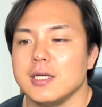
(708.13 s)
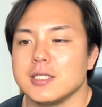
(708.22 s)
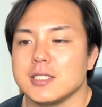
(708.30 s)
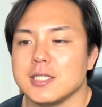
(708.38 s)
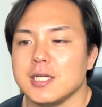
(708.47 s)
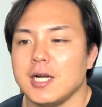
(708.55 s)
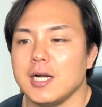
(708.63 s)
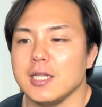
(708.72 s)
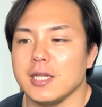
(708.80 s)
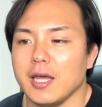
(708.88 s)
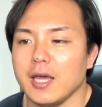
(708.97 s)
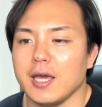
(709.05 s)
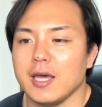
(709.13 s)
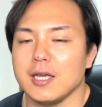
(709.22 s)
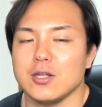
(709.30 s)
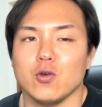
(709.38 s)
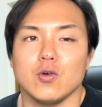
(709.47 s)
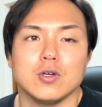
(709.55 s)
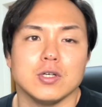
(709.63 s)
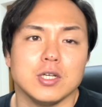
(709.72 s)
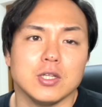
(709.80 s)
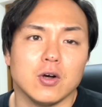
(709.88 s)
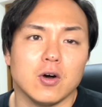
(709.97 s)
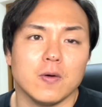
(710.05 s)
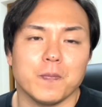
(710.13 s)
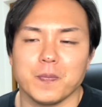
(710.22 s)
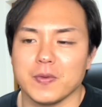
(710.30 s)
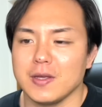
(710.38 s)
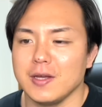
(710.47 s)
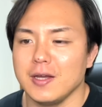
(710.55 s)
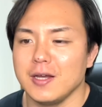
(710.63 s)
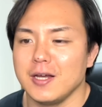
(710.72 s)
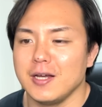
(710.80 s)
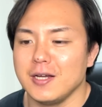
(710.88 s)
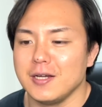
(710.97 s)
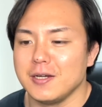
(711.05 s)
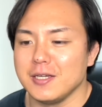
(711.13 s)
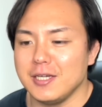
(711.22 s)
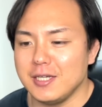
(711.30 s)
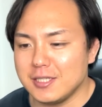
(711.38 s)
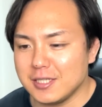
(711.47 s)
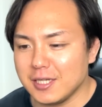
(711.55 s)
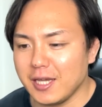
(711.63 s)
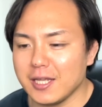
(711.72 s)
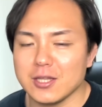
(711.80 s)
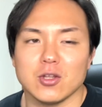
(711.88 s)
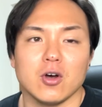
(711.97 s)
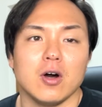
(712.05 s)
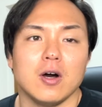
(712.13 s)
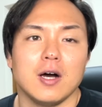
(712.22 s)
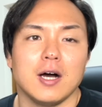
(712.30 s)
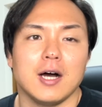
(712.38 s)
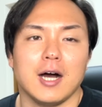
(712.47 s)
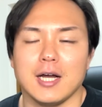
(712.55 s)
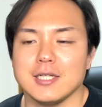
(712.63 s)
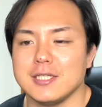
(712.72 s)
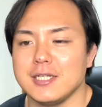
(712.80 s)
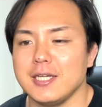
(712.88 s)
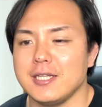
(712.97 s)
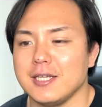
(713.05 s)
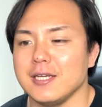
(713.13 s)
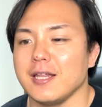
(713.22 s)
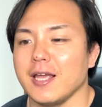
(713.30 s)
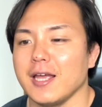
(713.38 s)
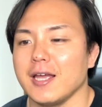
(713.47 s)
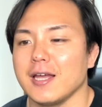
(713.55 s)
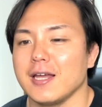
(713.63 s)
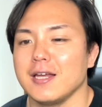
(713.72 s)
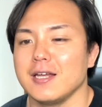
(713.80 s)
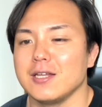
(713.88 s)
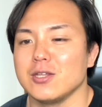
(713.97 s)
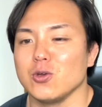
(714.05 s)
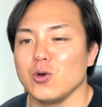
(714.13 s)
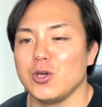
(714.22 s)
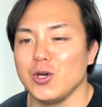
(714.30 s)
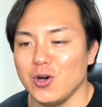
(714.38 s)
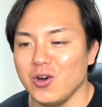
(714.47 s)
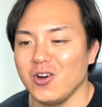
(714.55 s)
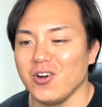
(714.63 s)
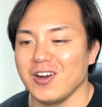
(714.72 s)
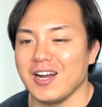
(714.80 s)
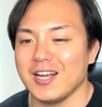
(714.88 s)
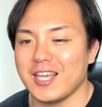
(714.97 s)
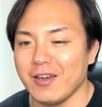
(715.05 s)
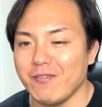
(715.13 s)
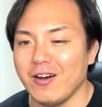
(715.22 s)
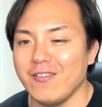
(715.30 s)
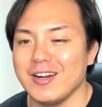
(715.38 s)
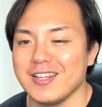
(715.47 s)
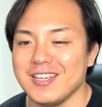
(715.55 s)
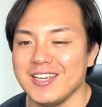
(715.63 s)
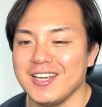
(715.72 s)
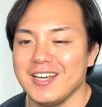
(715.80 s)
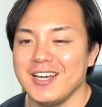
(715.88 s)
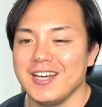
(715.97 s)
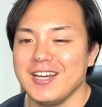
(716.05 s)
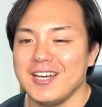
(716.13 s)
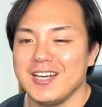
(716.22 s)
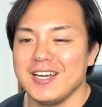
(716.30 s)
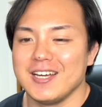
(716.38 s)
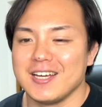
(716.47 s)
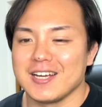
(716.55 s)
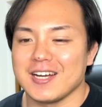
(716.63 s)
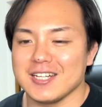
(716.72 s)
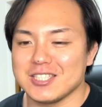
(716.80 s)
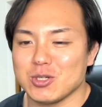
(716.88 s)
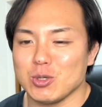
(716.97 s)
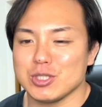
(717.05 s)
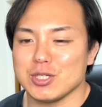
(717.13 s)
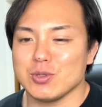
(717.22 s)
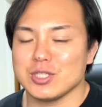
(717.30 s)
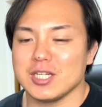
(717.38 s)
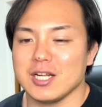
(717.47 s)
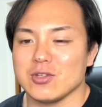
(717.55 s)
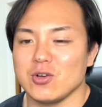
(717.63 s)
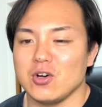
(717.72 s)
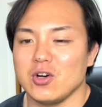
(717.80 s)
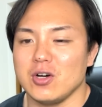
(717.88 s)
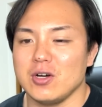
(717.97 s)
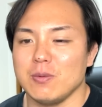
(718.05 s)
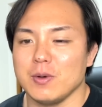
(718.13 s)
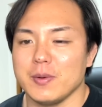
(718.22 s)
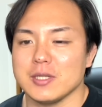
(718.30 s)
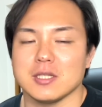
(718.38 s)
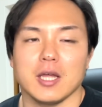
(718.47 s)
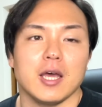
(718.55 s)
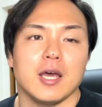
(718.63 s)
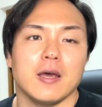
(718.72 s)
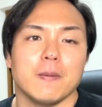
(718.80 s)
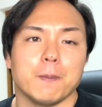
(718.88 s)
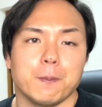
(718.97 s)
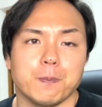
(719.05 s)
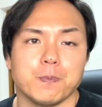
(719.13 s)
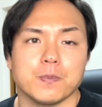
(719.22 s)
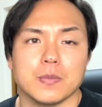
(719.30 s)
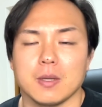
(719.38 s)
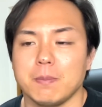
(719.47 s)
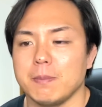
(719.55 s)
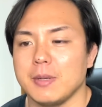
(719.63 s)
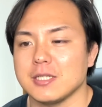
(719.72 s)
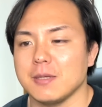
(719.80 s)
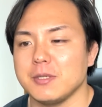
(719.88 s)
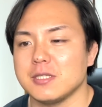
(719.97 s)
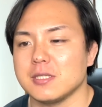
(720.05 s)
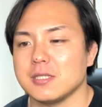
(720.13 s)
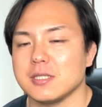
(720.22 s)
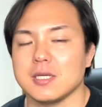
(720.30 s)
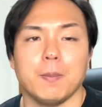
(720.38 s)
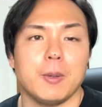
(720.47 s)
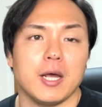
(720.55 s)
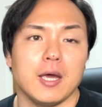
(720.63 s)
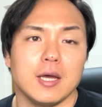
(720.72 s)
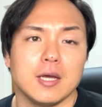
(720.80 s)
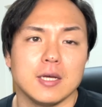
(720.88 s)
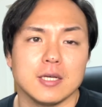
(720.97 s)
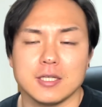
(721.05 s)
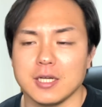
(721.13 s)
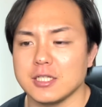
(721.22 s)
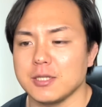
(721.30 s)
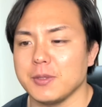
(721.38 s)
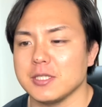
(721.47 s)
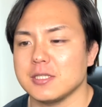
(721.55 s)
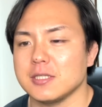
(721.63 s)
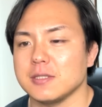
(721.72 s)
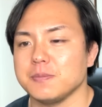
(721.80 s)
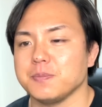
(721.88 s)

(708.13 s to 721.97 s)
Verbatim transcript: しっかりね得意の異次元のアジリティで土俵を駆け回り勝ち越してほしいなと思いますね。うん、正光頑張れ期待してます。